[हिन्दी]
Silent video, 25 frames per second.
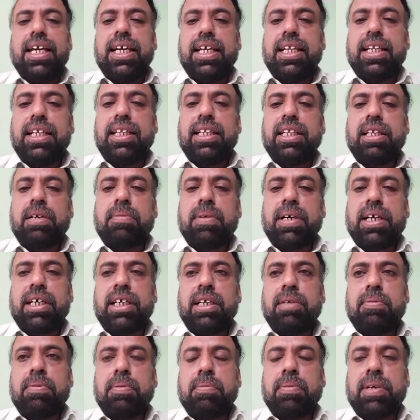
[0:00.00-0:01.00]
इन
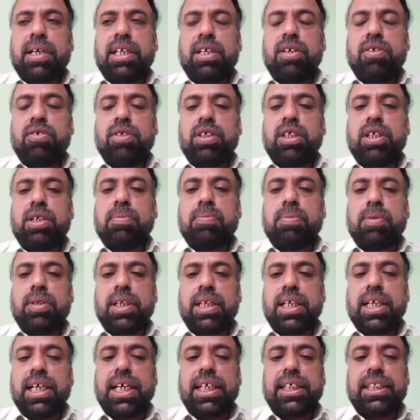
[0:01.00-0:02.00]
दिमागी बीमारियों की
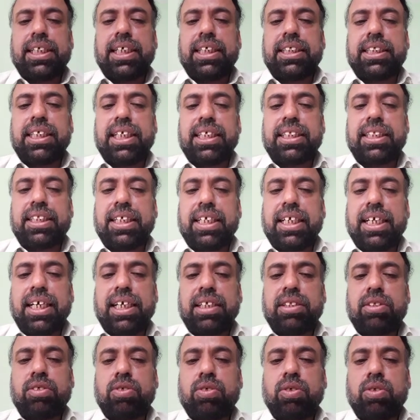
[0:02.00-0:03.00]
बुनियाद हयातियात